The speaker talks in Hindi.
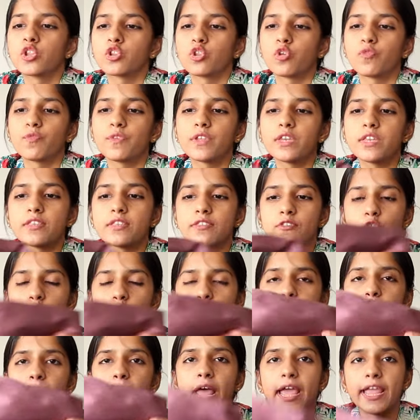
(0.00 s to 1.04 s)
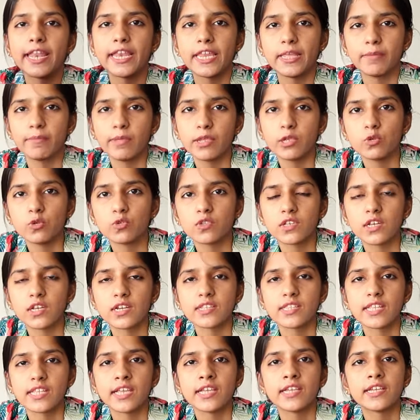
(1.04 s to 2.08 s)
तो फिर इसको हम लाइनिंग में यूज़
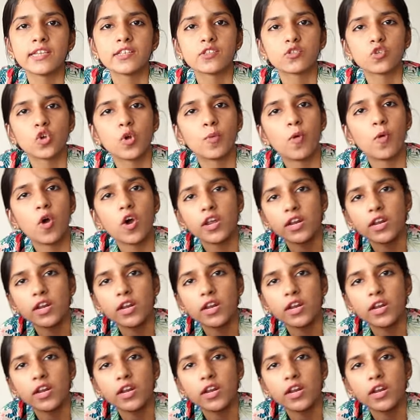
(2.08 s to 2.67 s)
करते हैं इसको हम